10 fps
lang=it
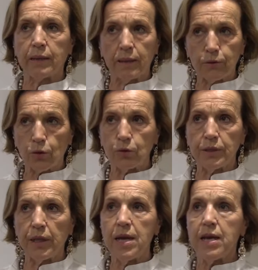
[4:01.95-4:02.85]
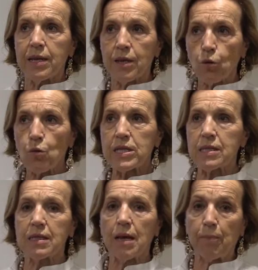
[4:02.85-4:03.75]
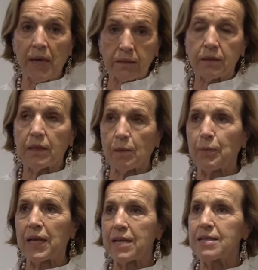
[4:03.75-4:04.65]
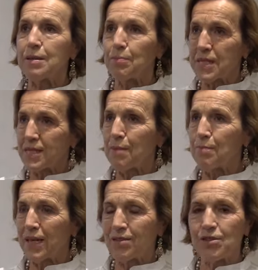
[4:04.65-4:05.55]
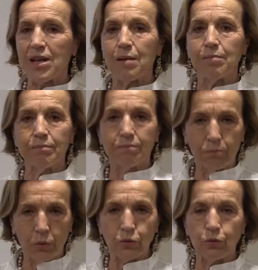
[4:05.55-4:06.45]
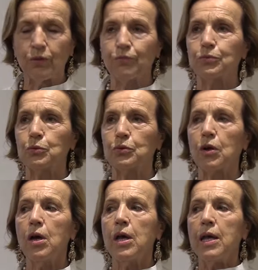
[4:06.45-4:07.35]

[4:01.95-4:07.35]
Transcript: che d'altronde in questa parte del paese mi sembra già molto diffuso.